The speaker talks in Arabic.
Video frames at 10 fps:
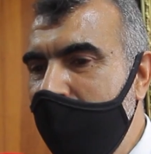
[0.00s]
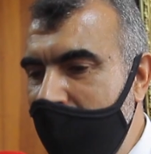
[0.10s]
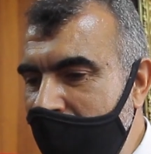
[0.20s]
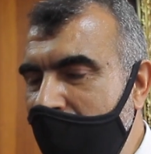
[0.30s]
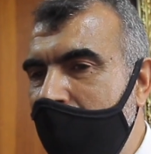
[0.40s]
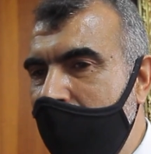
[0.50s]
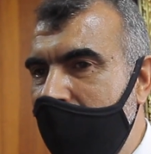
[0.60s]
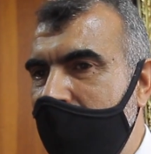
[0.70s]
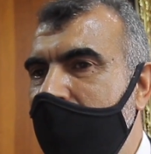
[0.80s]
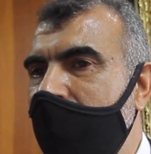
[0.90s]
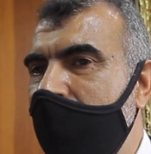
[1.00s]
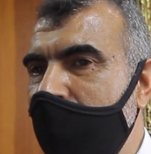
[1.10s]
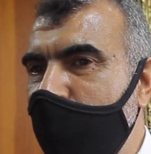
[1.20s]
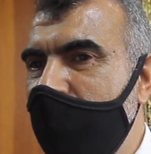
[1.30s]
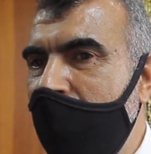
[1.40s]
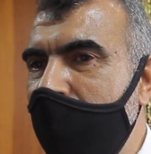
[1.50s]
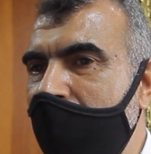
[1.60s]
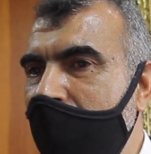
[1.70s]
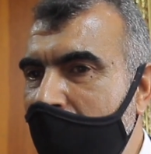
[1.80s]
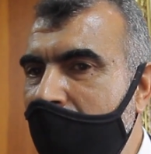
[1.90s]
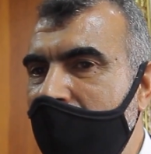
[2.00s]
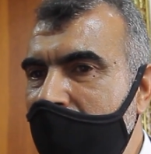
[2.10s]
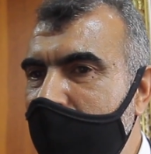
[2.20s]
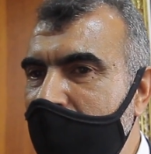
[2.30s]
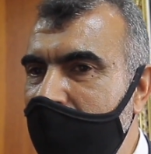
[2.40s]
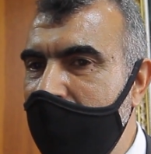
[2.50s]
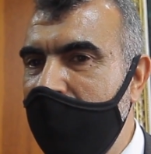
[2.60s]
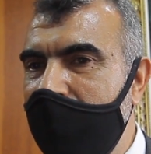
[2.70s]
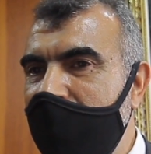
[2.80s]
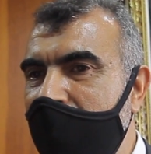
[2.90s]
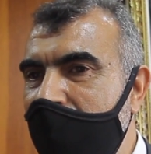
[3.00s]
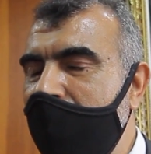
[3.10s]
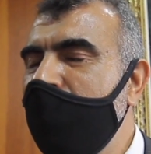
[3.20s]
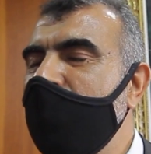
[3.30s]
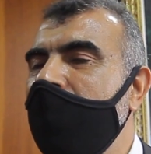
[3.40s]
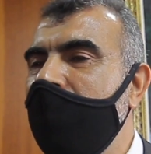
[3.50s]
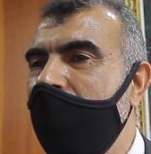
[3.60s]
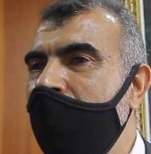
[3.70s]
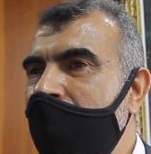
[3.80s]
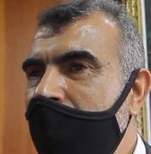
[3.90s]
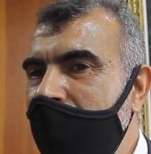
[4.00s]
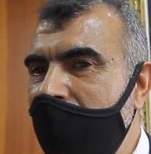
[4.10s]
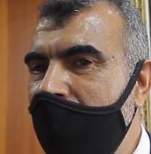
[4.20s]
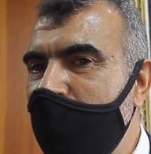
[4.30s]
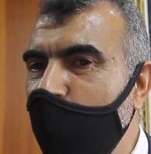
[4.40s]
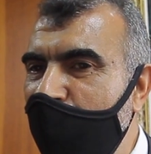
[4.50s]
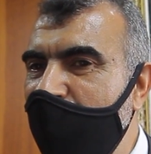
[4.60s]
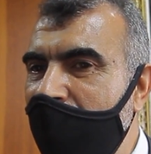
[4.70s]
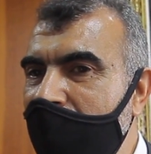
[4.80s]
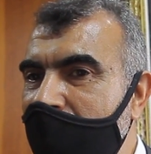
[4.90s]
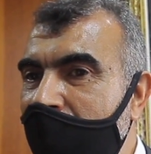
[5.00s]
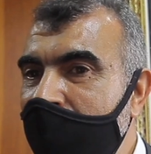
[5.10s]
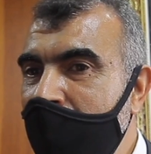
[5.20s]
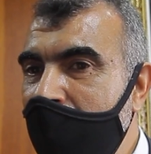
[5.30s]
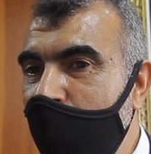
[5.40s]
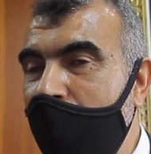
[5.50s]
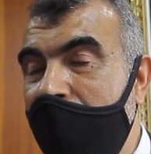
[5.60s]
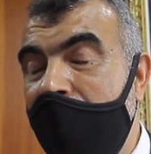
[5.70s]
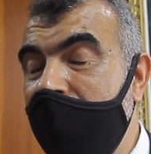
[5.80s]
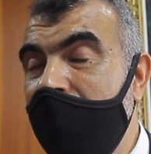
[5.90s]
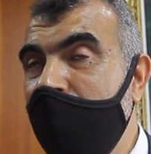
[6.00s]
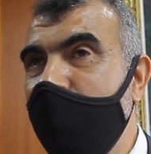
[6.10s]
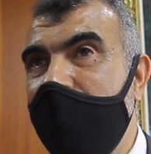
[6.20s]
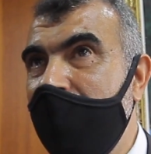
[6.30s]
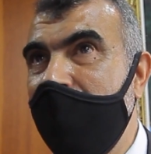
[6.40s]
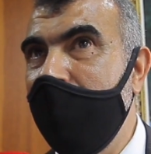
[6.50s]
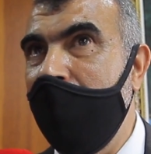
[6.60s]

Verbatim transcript: من هنا يعني المستقبل القريب باذن الله تعالى باش ان يعني توفر لنا واخا هذا كيكون يعني